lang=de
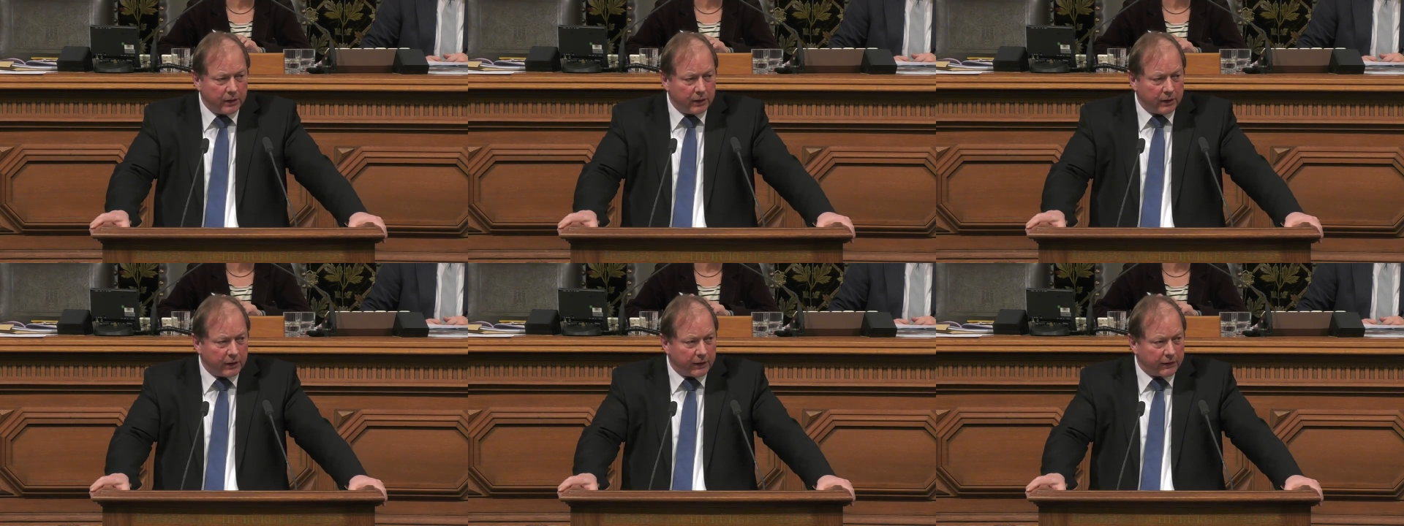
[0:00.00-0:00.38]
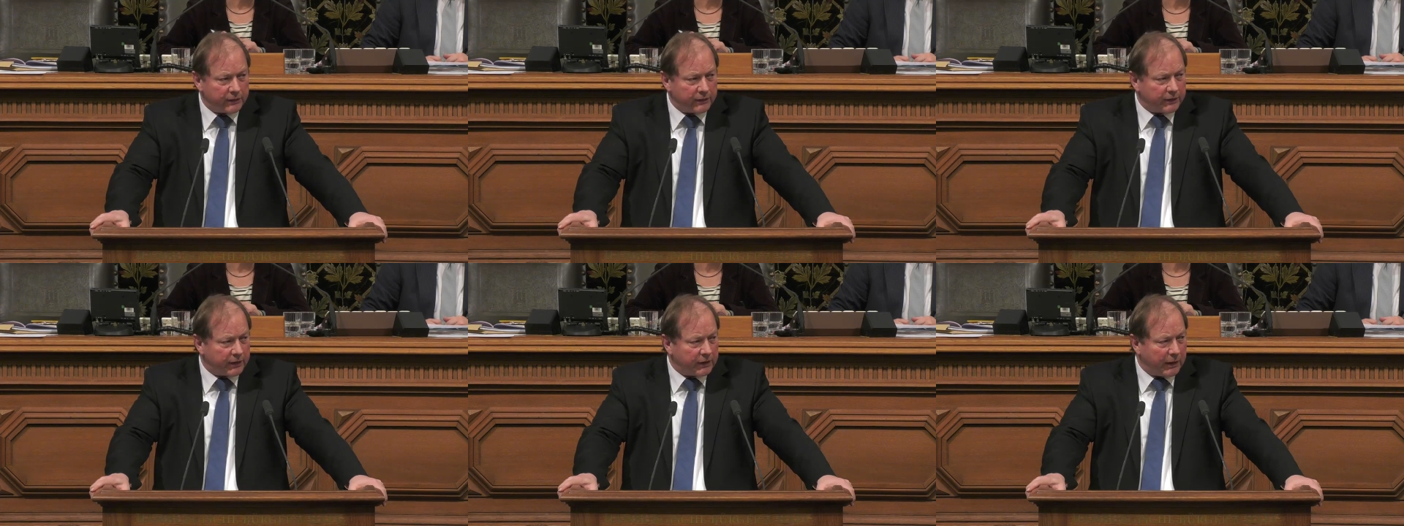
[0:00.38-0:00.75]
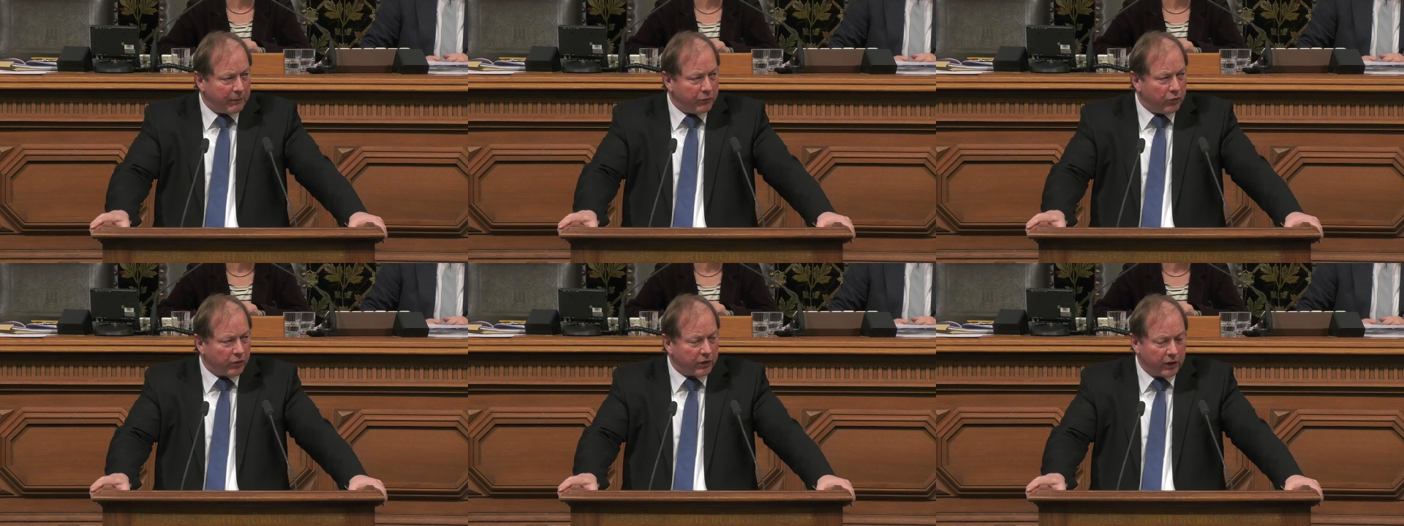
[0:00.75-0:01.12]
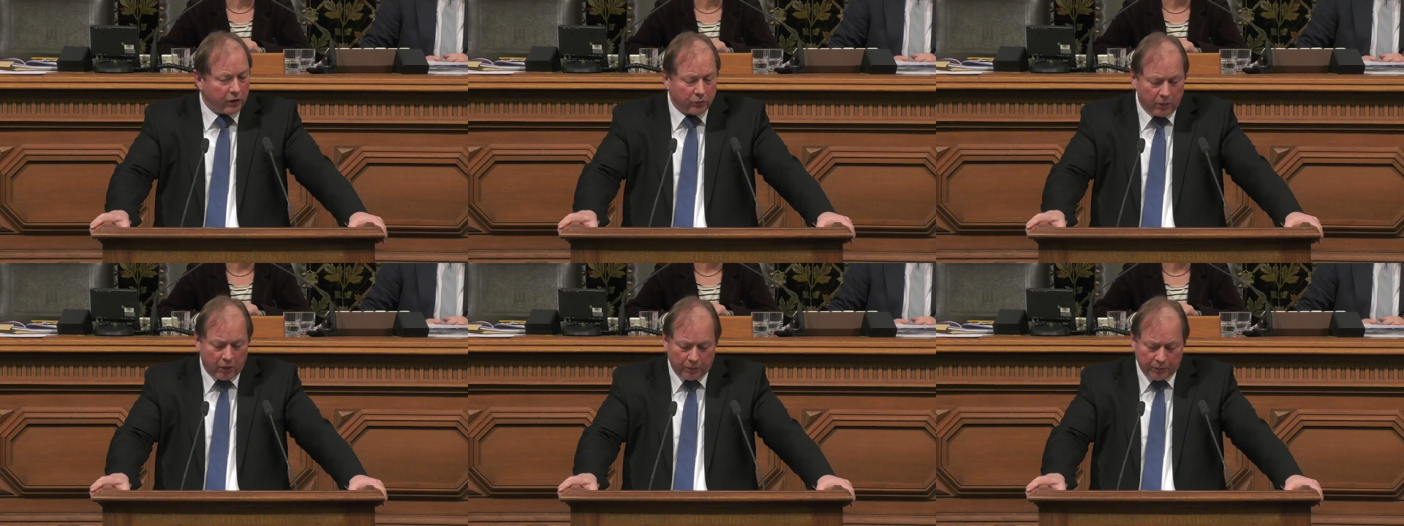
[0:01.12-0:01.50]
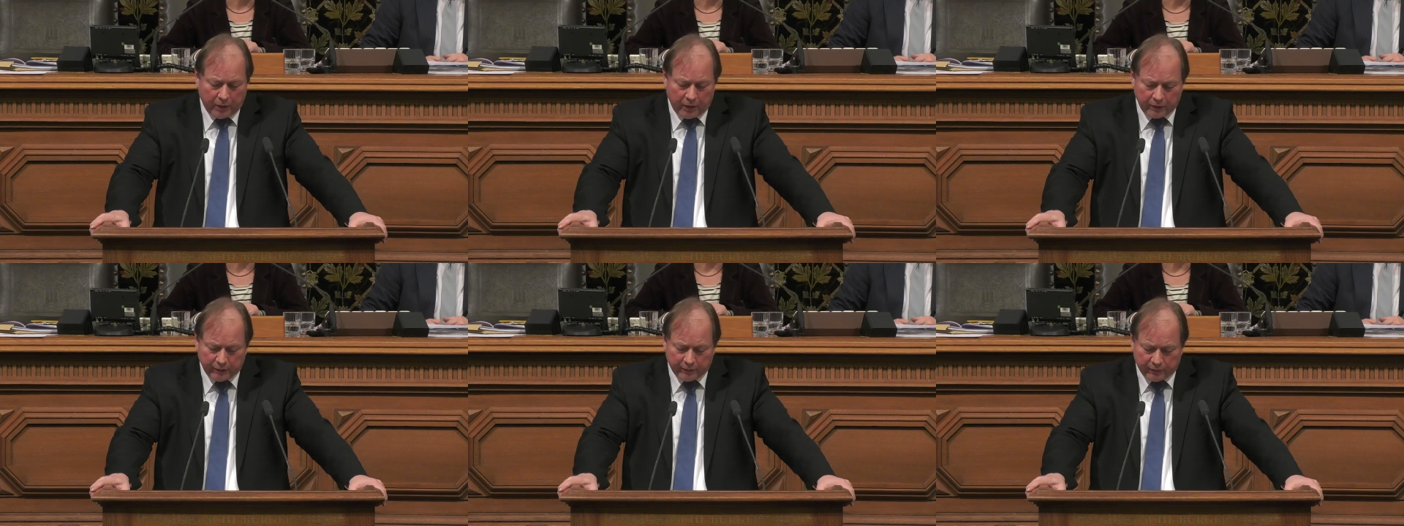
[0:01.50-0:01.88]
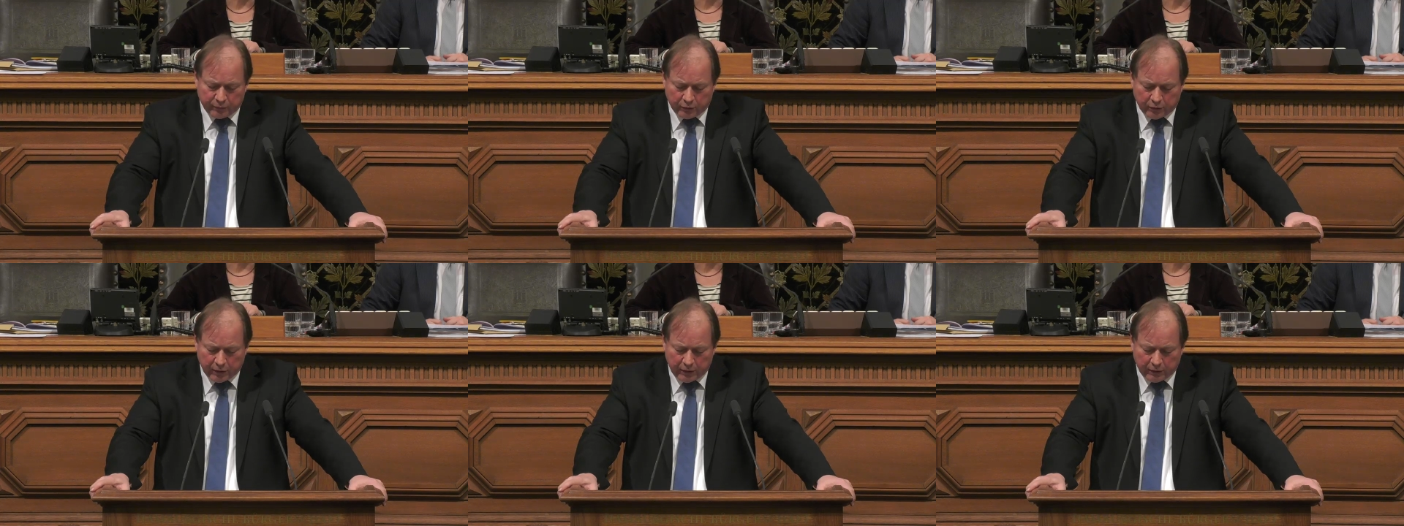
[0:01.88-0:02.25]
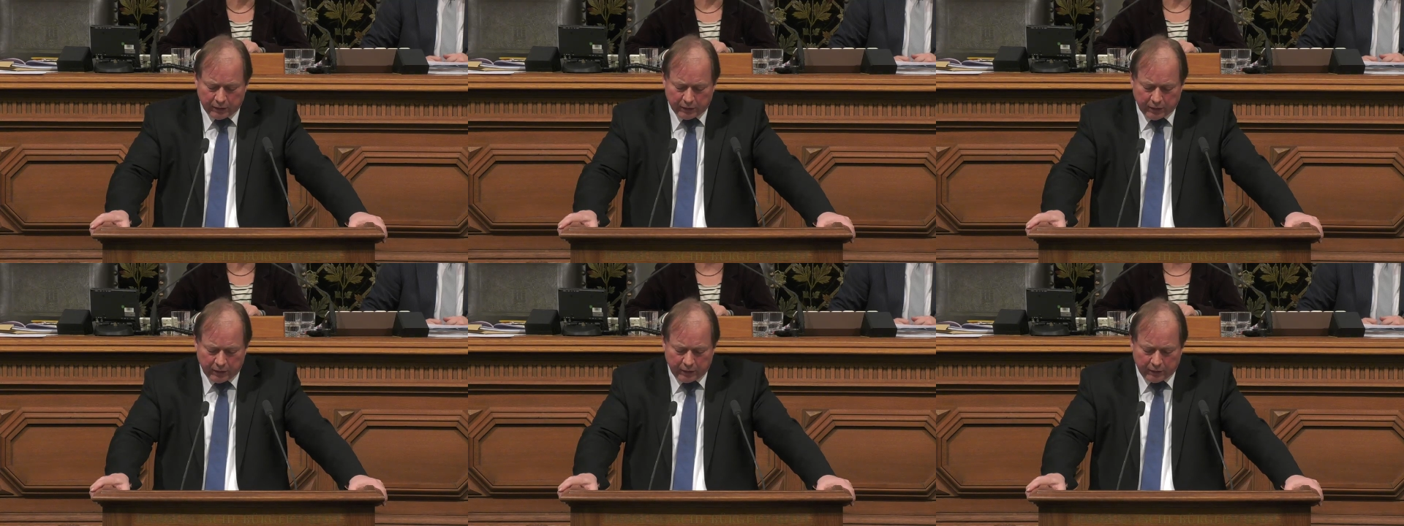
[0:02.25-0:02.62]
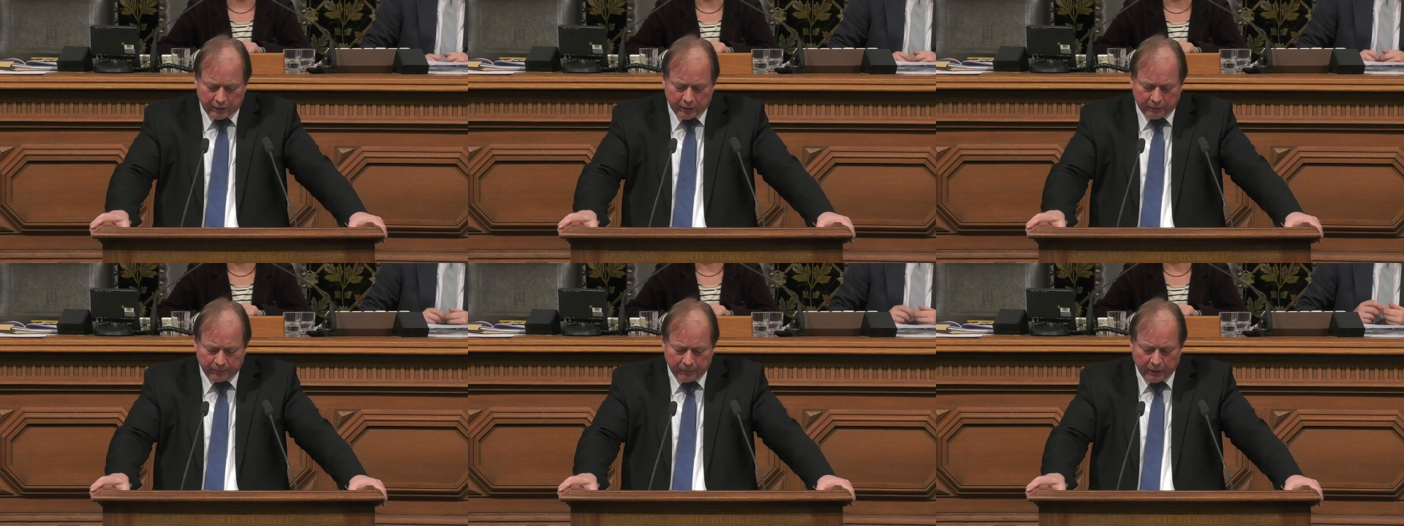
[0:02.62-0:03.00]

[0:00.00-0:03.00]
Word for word: Erstens hat Hamburg hier überhaupt keine Zuständigkeit.